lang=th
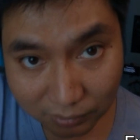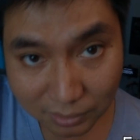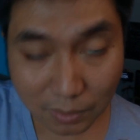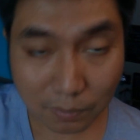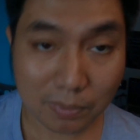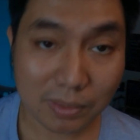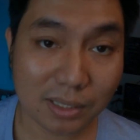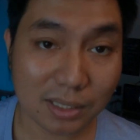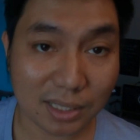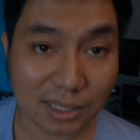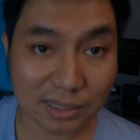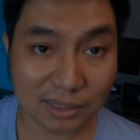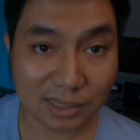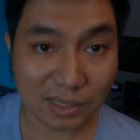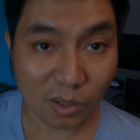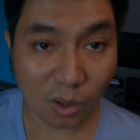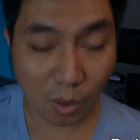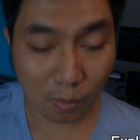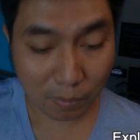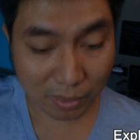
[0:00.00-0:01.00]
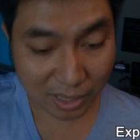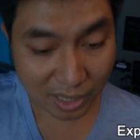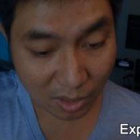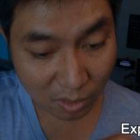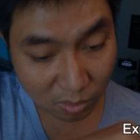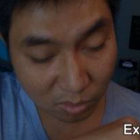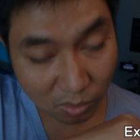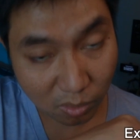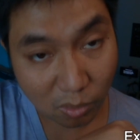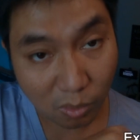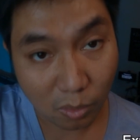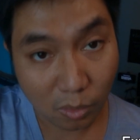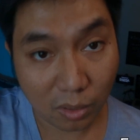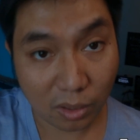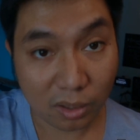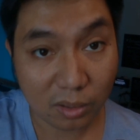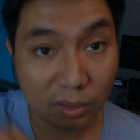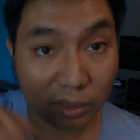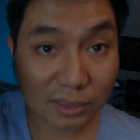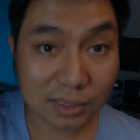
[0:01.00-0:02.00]
จะเป็นกลิ่นที่ออกเป็นแอลกอฮอ
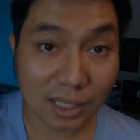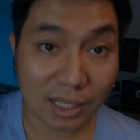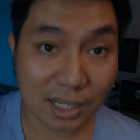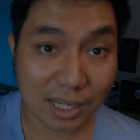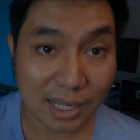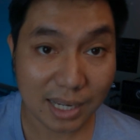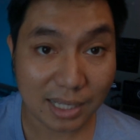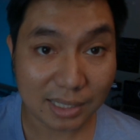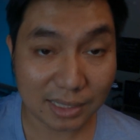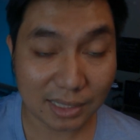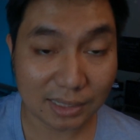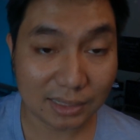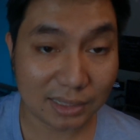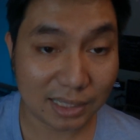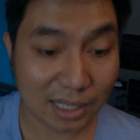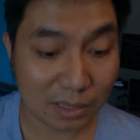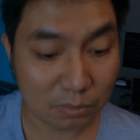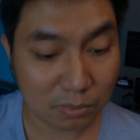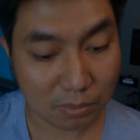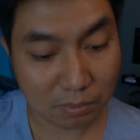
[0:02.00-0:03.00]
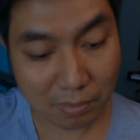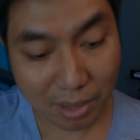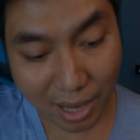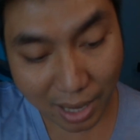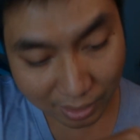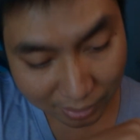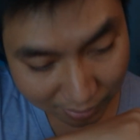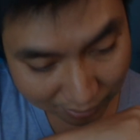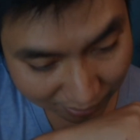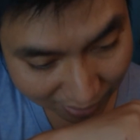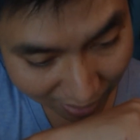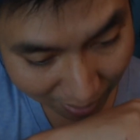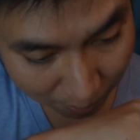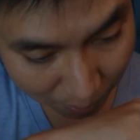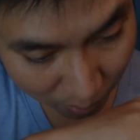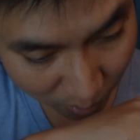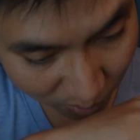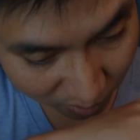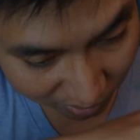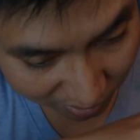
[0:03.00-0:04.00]
ล์แล้วก็ทะเลชัดเจนมากๆนะตาม
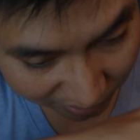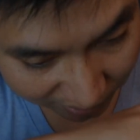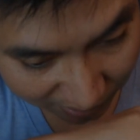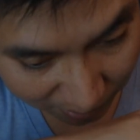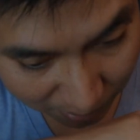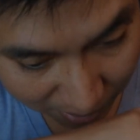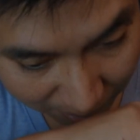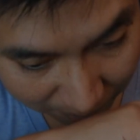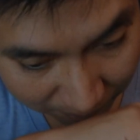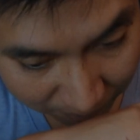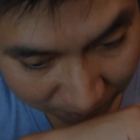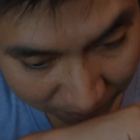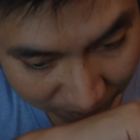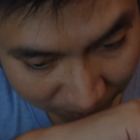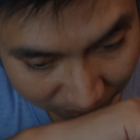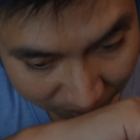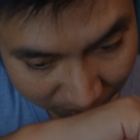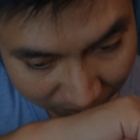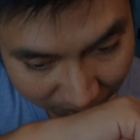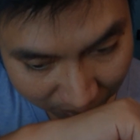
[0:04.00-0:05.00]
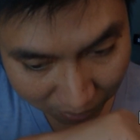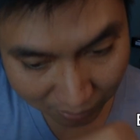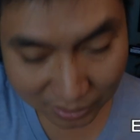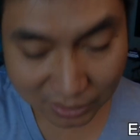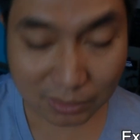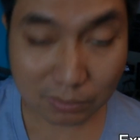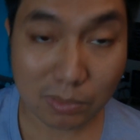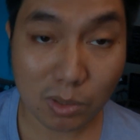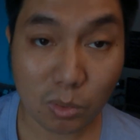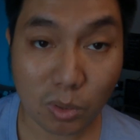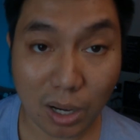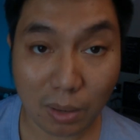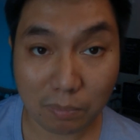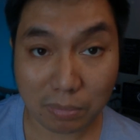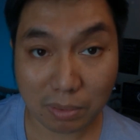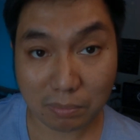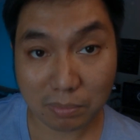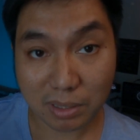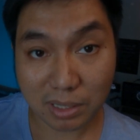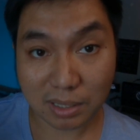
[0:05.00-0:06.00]
มาด้วยกลิ่นที่แบบมันจะมีความ
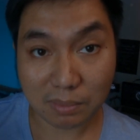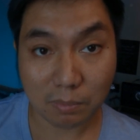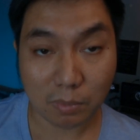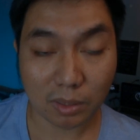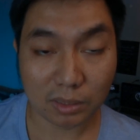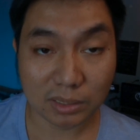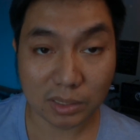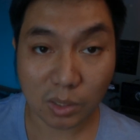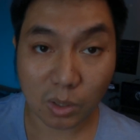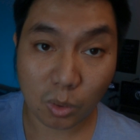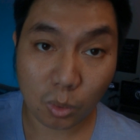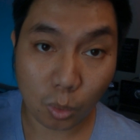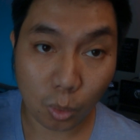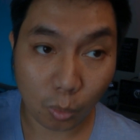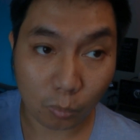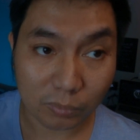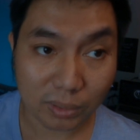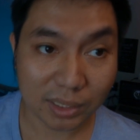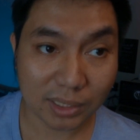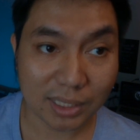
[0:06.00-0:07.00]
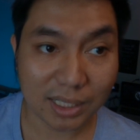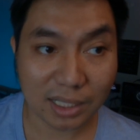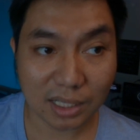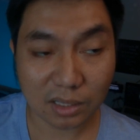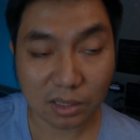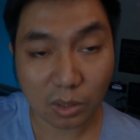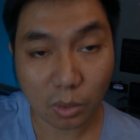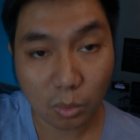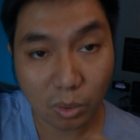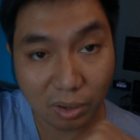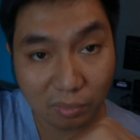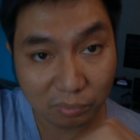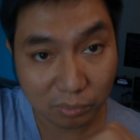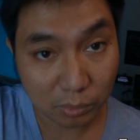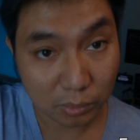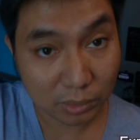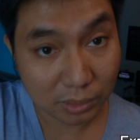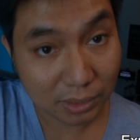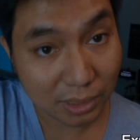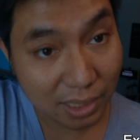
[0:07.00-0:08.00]
เป็นเบอร์กามอตที่ออกขมนิดๆแล้วก็ความฟ
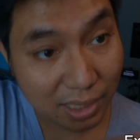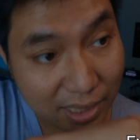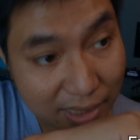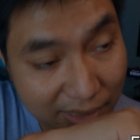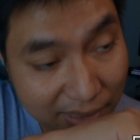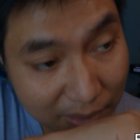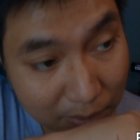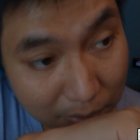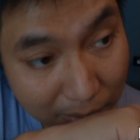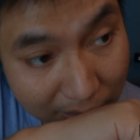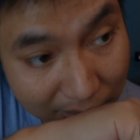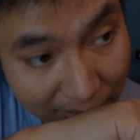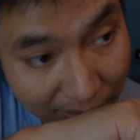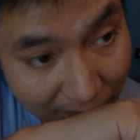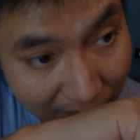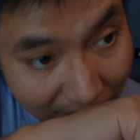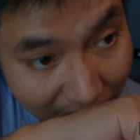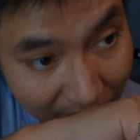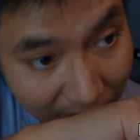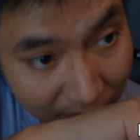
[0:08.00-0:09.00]
รุตตี้ซึ่งมันจะ